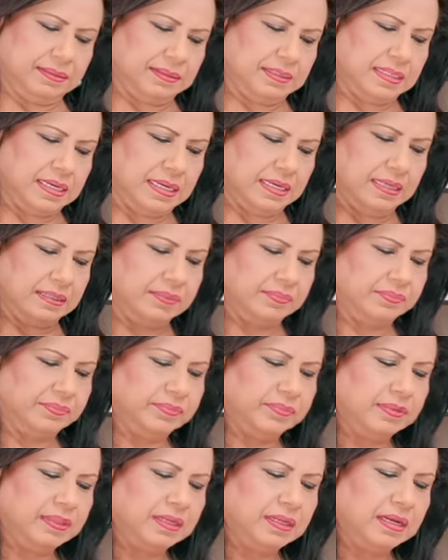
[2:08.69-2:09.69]
चले
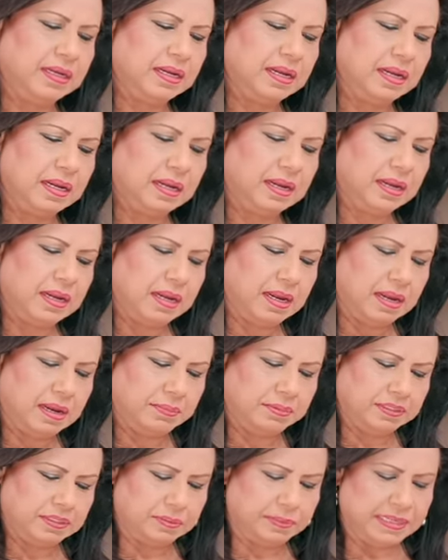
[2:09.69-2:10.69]

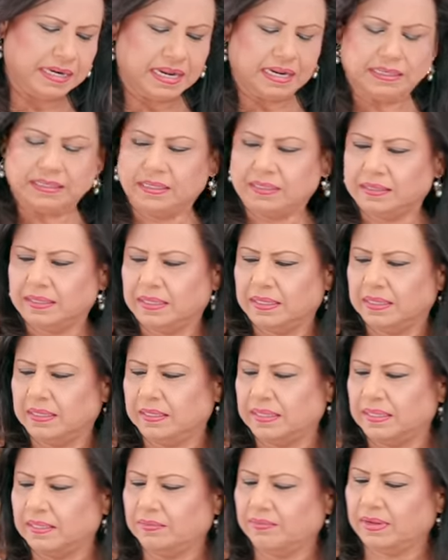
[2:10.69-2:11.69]
अब इसमें डाल देते हैं
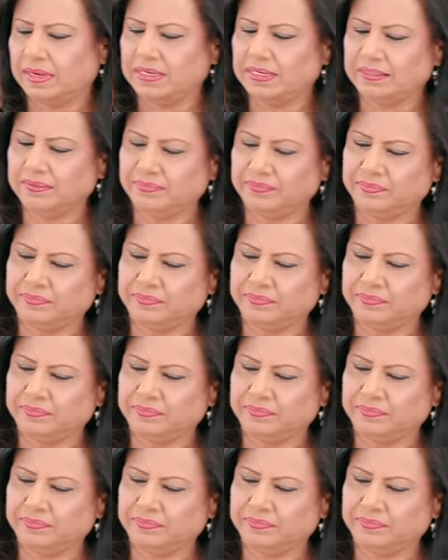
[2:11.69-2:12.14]
ग्रीन वाली